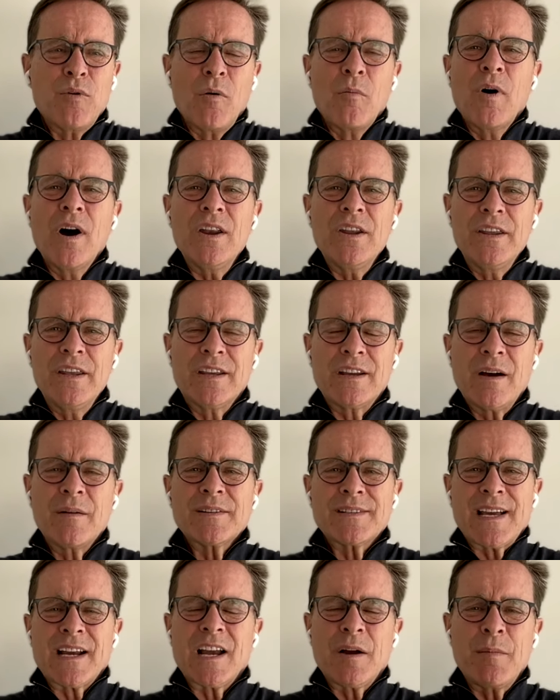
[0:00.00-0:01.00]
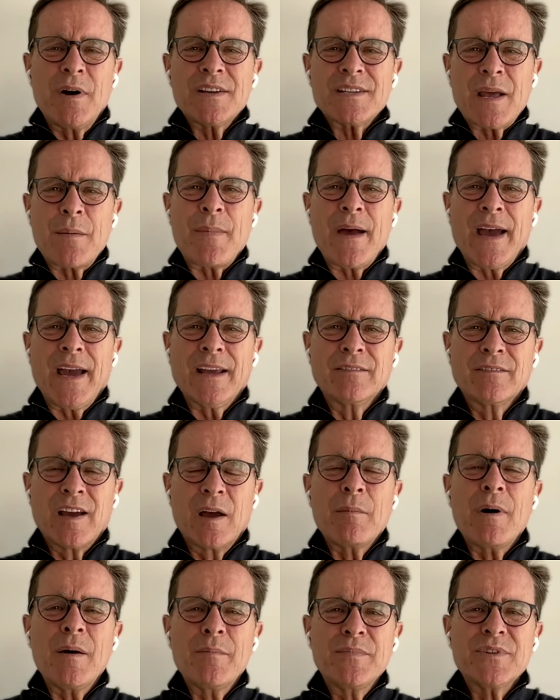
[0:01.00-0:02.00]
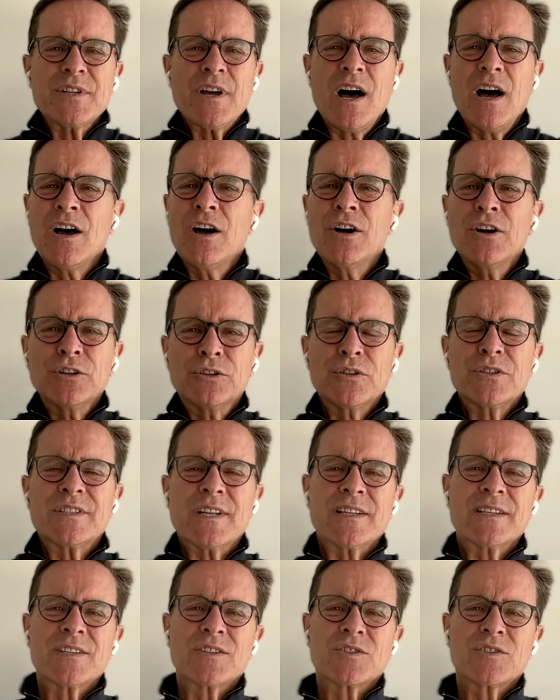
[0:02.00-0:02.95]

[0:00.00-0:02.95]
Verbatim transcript: Pour moi, ça commence à paraître vraiment bizarre cette